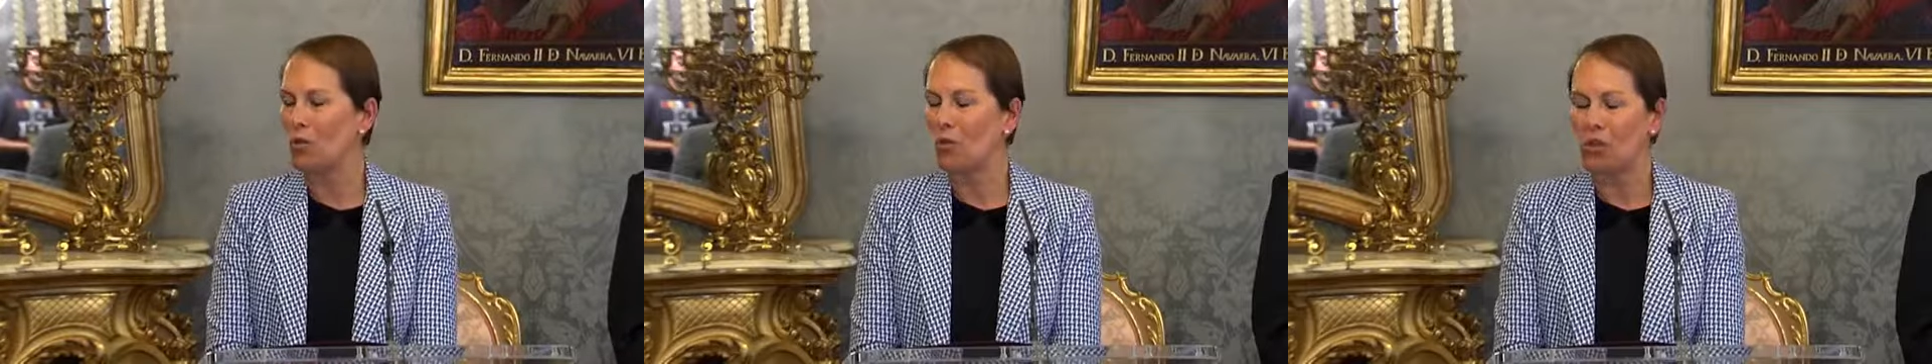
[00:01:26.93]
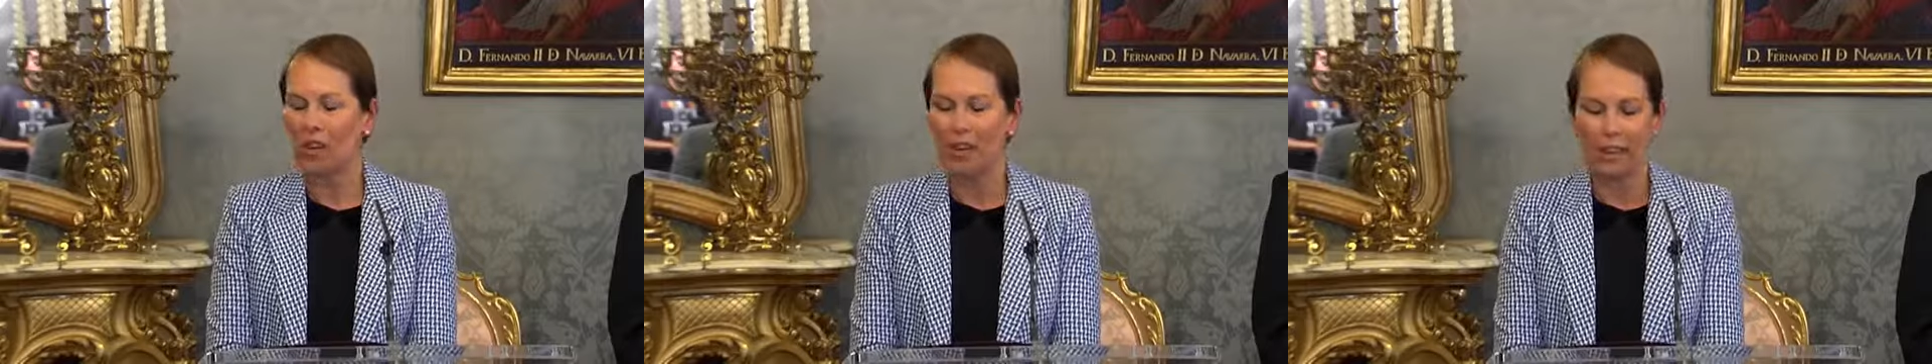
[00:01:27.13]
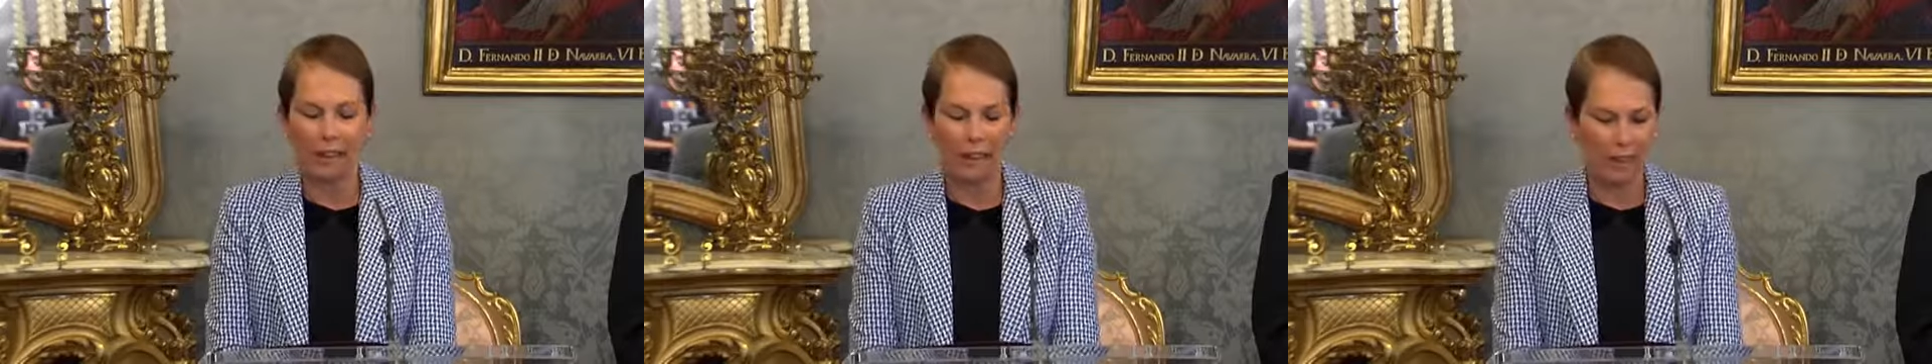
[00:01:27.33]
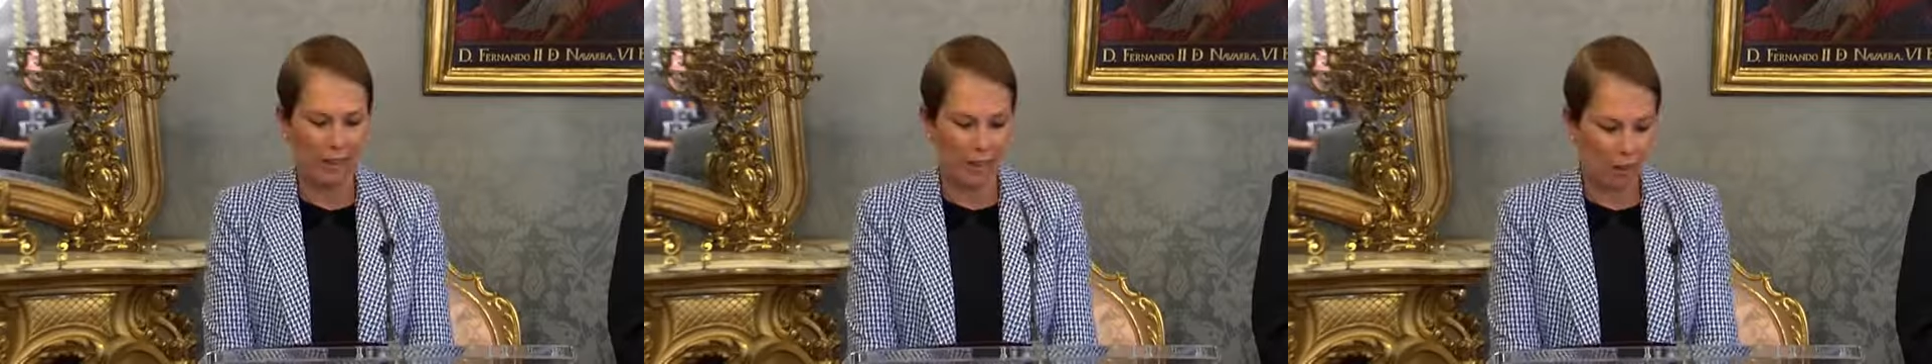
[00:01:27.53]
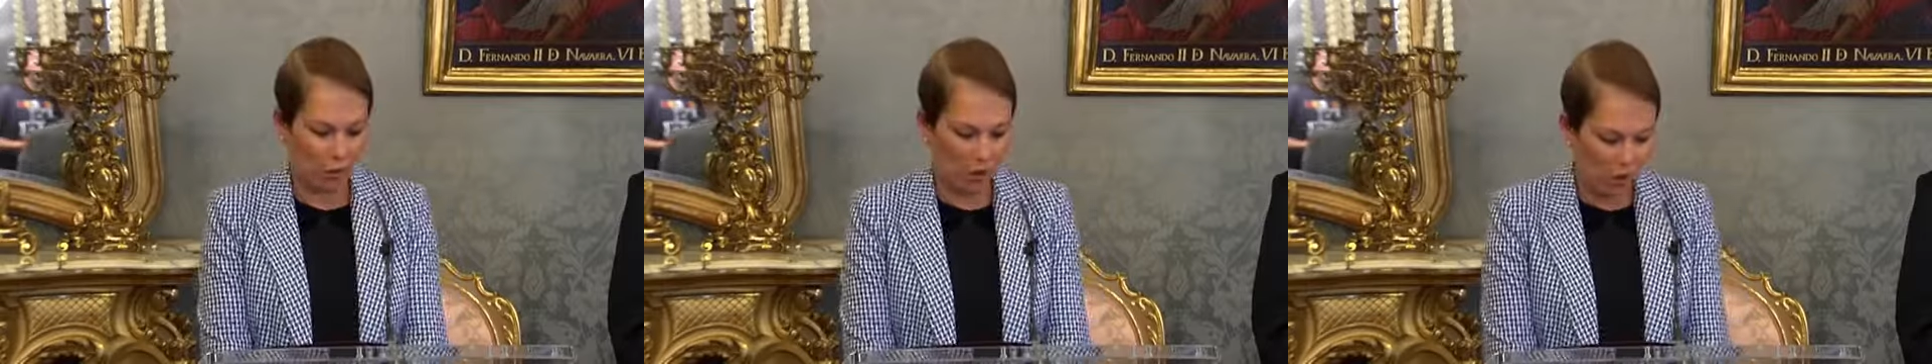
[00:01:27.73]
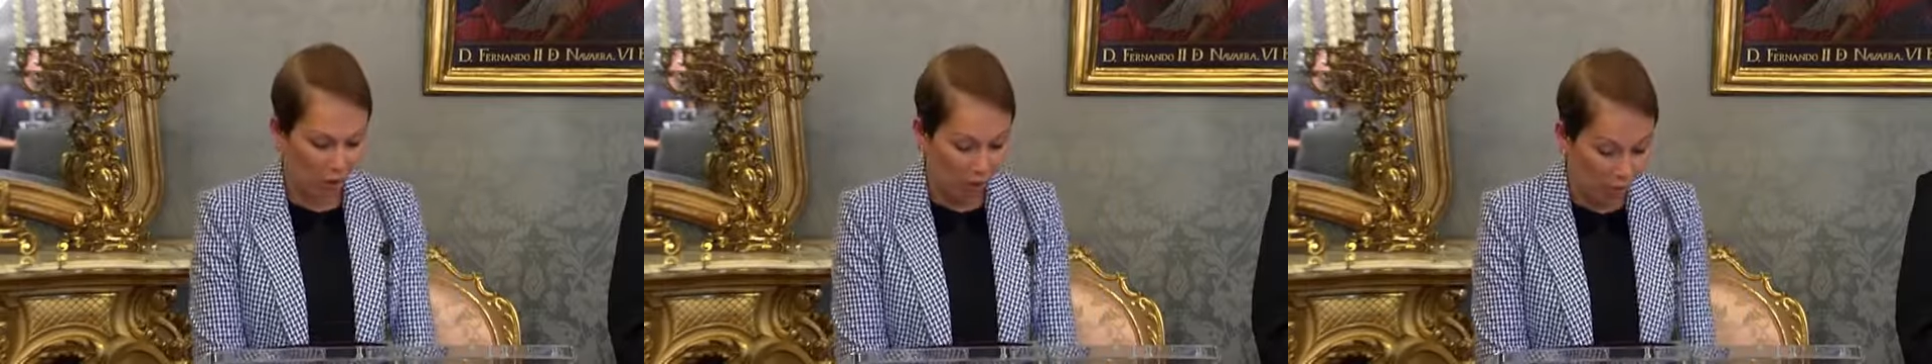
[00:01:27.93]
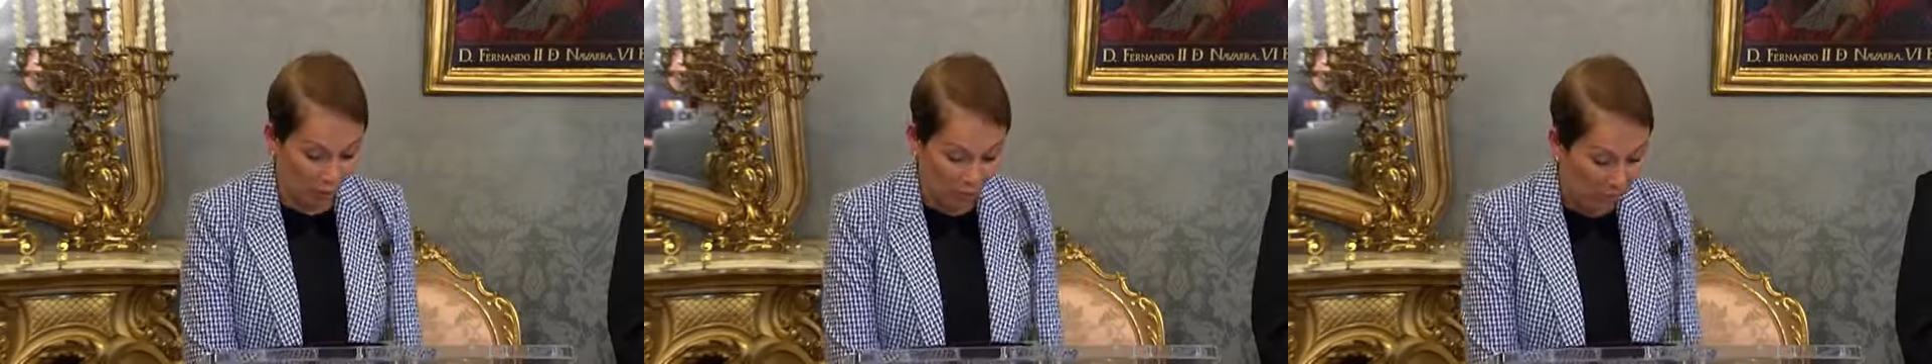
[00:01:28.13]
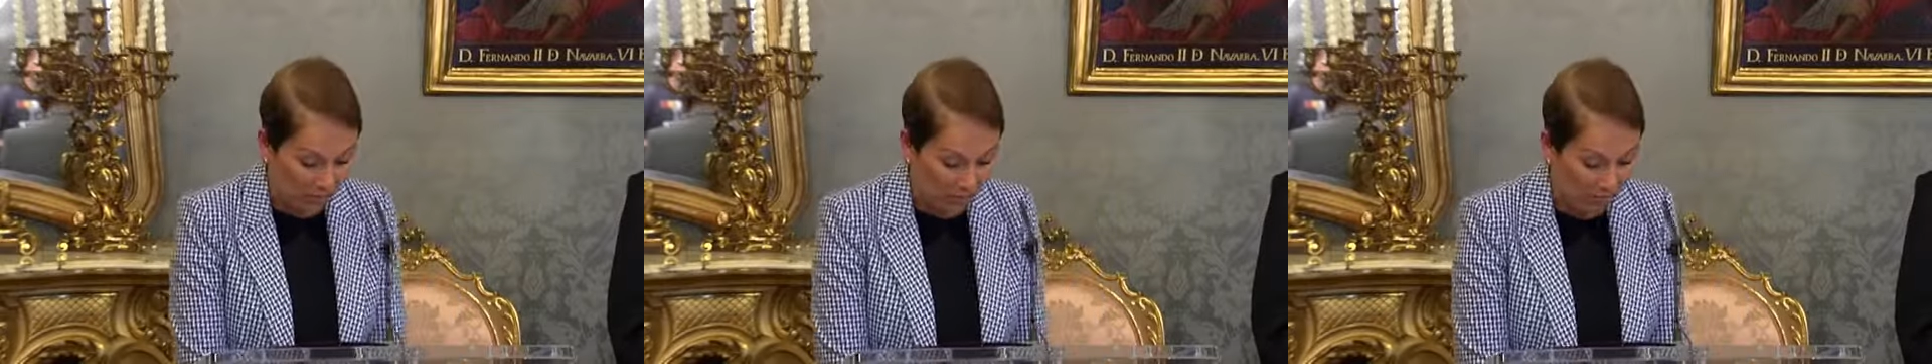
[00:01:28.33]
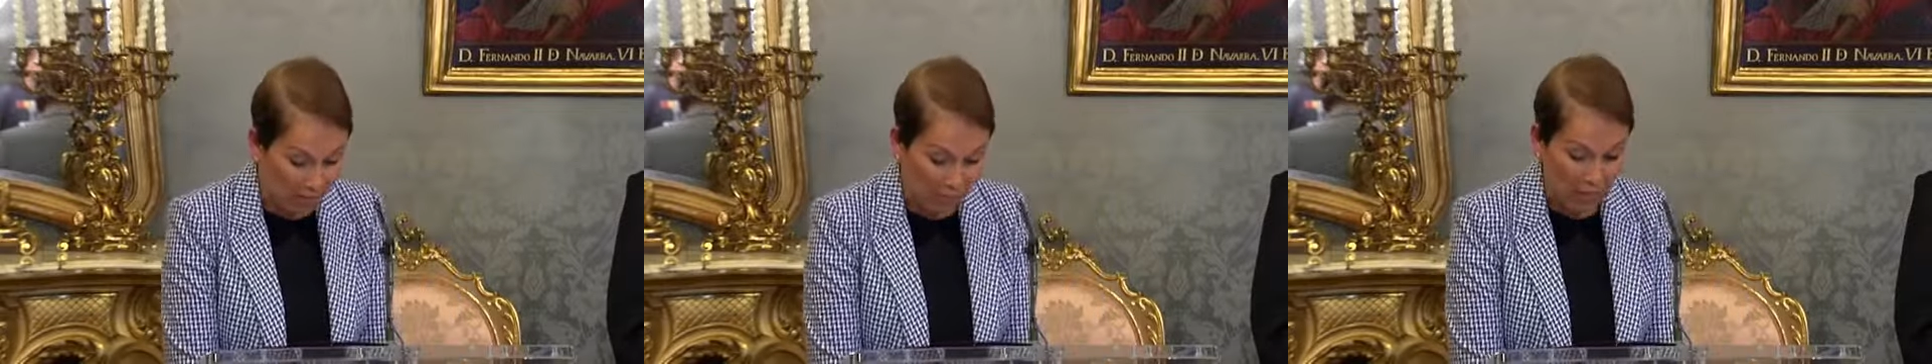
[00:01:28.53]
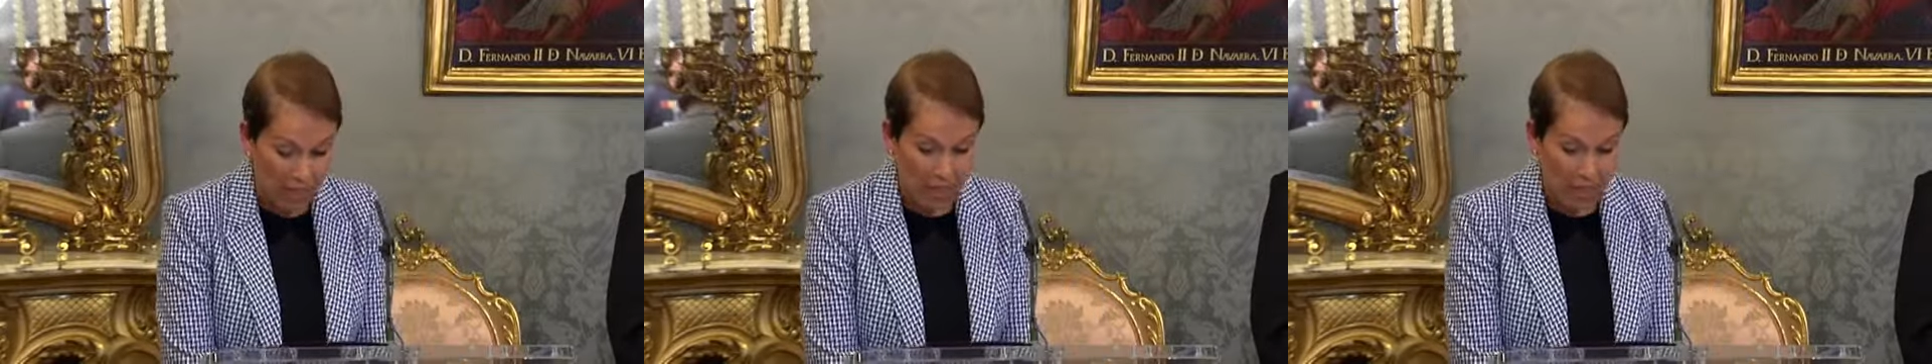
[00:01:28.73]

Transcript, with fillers: con, el, con, el, gobierno central.